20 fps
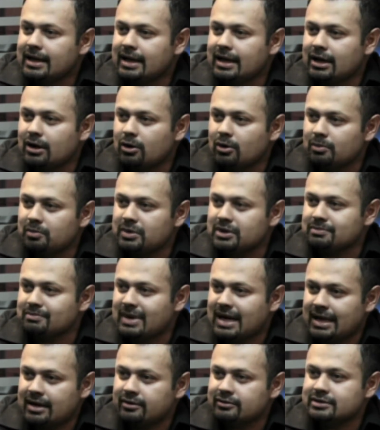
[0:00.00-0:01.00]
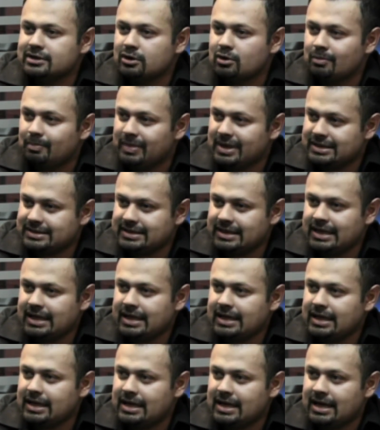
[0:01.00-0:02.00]
eh, con mis manos y con
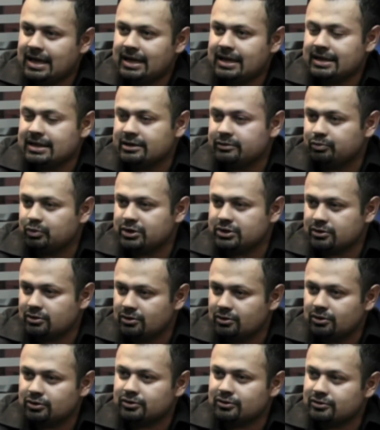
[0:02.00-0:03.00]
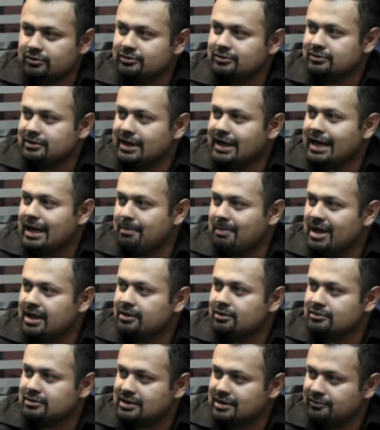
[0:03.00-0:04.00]
plastilina y después con otros
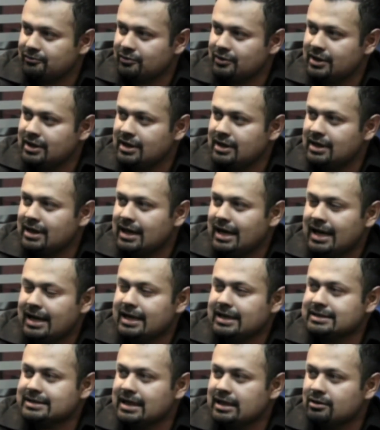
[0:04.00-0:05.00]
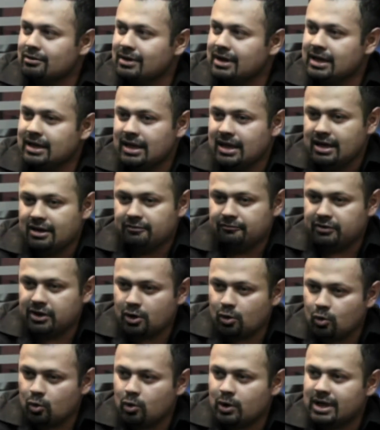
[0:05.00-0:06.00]
elementos que fui anexándole,
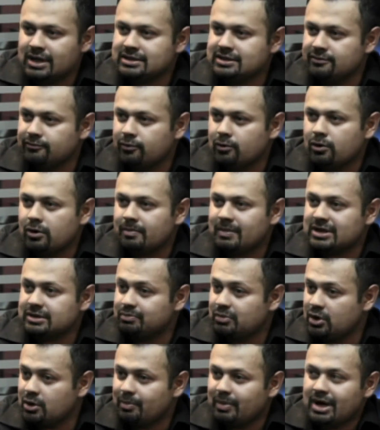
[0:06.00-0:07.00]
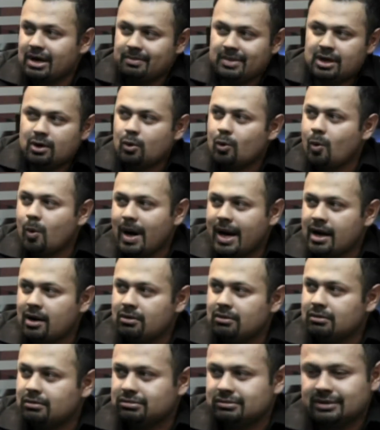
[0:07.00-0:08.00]
figuras y formas, pero para mí era un
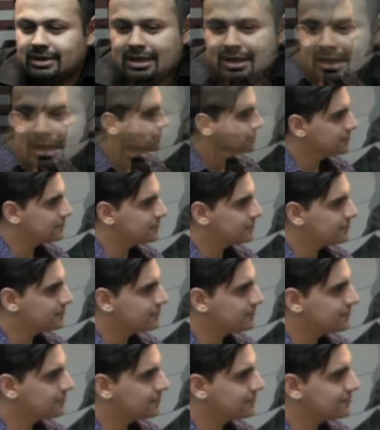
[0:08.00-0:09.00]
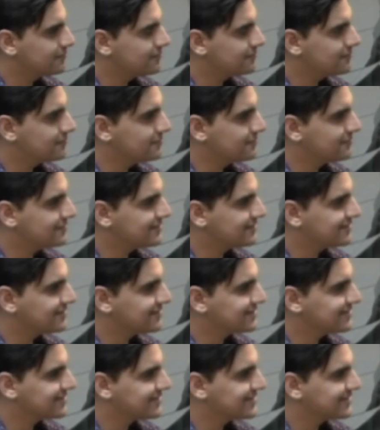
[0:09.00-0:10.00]
juego, tenía bastantes
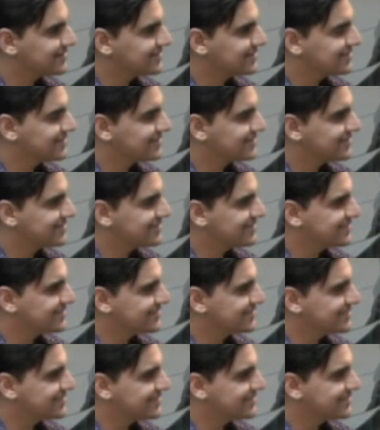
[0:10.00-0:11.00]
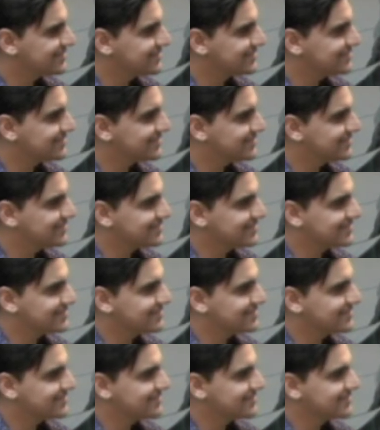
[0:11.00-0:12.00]
juguetes de plastilina, yo veía algo en la
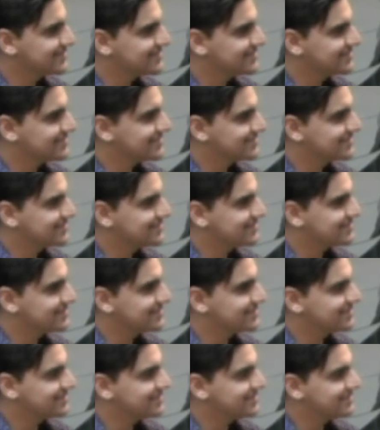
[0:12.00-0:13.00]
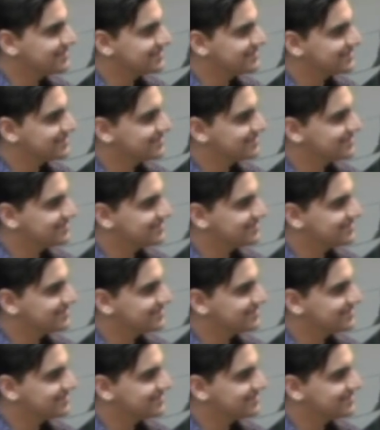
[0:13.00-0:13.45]
televisión, no lo tenía que comprar, lo fabricaba